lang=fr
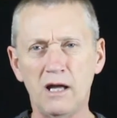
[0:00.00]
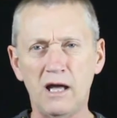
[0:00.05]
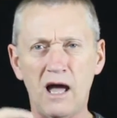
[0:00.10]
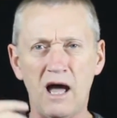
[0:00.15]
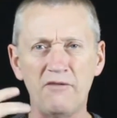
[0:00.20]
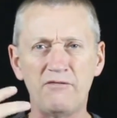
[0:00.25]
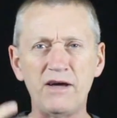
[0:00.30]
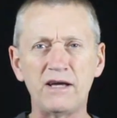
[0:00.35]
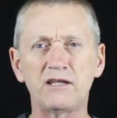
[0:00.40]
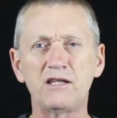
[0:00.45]

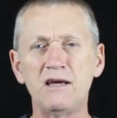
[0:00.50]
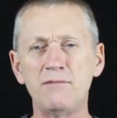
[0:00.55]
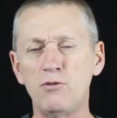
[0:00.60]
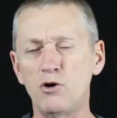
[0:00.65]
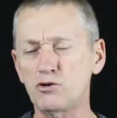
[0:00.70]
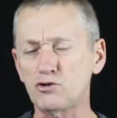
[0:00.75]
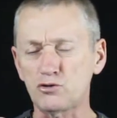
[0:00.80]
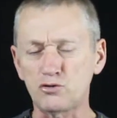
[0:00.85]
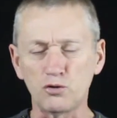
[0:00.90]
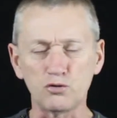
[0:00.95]
avec des
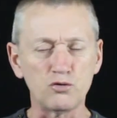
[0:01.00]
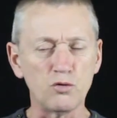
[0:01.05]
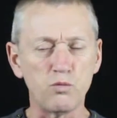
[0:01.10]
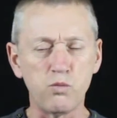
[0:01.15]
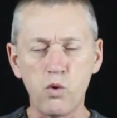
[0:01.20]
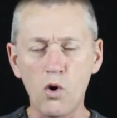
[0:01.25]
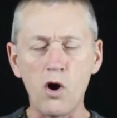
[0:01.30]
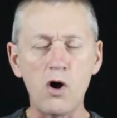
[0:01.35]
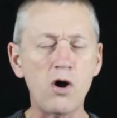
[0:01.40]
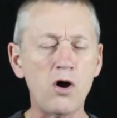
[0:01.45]
morceaux de
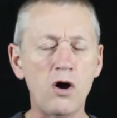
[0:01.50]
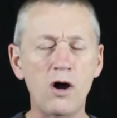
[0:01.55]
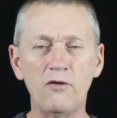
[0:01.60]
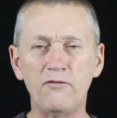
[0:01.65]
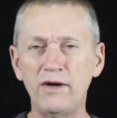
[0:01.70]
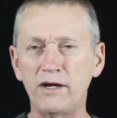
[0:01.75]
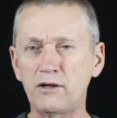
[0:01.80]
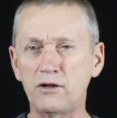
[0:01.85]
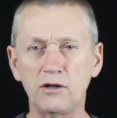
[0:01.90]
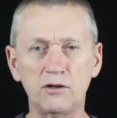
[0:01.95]
bois,
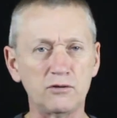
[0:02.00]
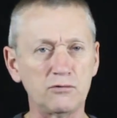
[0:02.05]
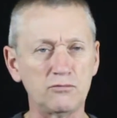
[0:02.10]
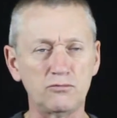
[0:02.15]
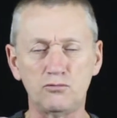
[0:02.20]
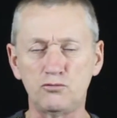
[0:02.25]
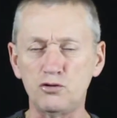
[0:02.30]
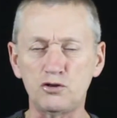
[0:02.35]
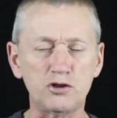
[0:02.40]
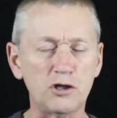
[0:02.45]
avec euh,
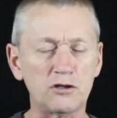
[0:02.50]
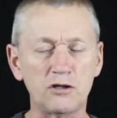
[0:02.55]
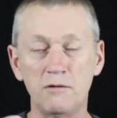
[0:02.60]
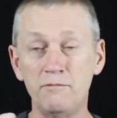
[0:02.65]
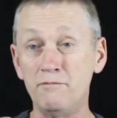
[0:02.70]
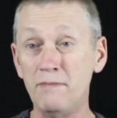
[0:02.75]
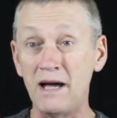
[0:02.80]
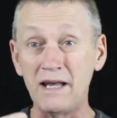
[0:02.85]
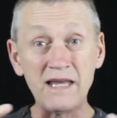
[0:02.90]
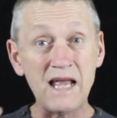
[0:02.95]
toutes sortes de
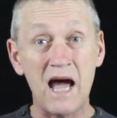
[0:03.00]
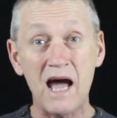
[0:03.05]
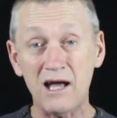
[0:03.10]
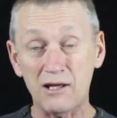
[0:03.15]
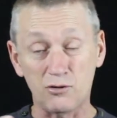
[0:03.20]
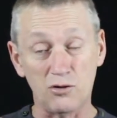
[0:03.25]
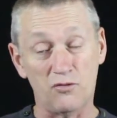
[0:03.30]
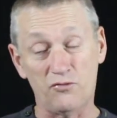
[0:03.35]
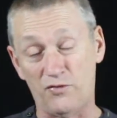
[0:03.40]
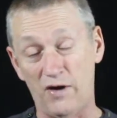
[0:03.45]

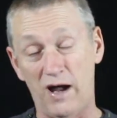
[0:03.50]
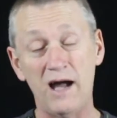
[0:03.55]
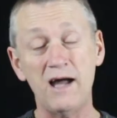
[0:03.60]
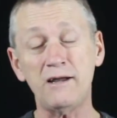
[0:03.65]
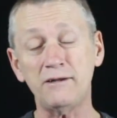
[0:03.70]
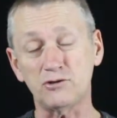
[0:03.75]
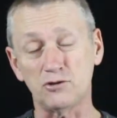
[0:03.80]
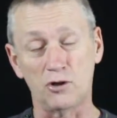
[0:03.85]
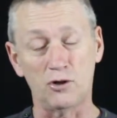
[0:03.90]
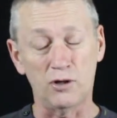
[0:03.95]
manières de
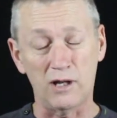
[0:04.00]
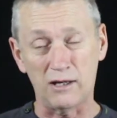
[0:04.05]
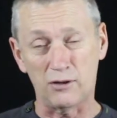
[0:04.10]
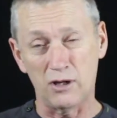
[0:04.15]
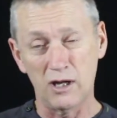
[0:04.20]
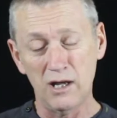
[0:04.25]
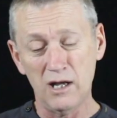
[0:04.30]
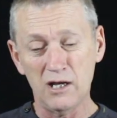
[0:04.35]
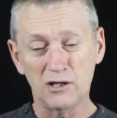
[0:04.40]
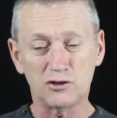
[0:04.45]
faire
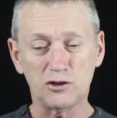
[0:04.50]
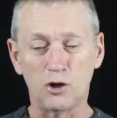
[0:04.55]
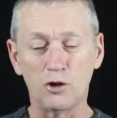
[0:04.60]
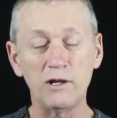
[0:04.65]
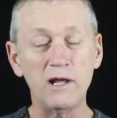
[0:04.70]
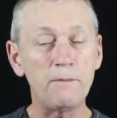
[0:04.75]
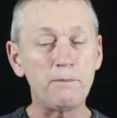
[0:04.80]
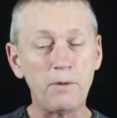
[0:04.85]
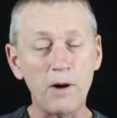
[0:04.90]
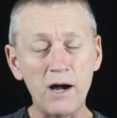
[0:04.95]
selon
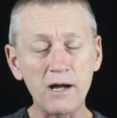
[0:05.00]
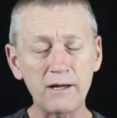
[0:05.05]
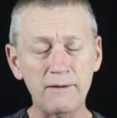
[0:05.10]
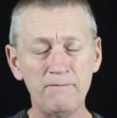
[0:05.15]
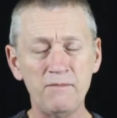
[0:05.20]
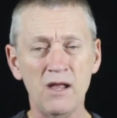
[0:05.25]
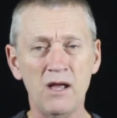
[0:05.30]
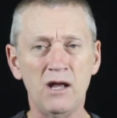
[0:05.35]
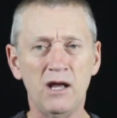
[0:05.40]
l'époque,